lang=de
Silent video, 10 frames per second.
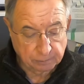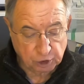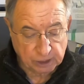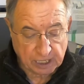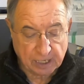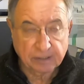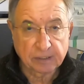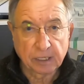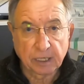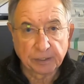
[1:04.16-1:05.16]
am
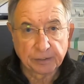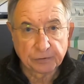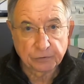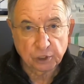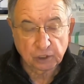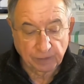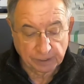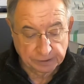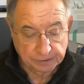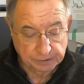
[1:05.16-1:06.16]
Straßenrand und
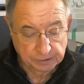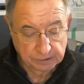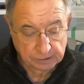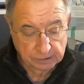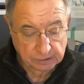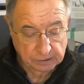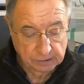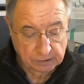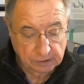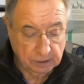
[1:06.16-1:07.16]
schweigen,
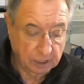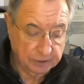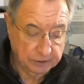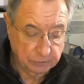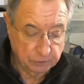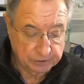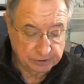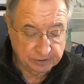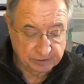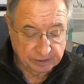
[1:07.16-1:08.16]

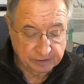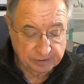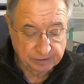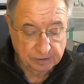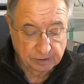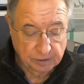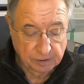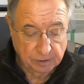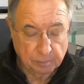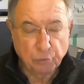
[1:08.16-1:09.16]
gleichgültigen Sinnes,
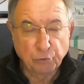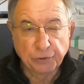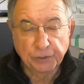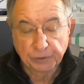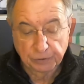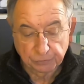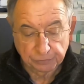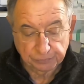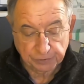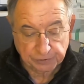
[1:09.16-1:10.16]
müde
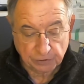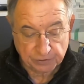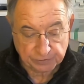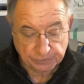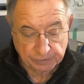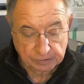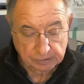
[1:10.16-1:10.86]
und verdrossen.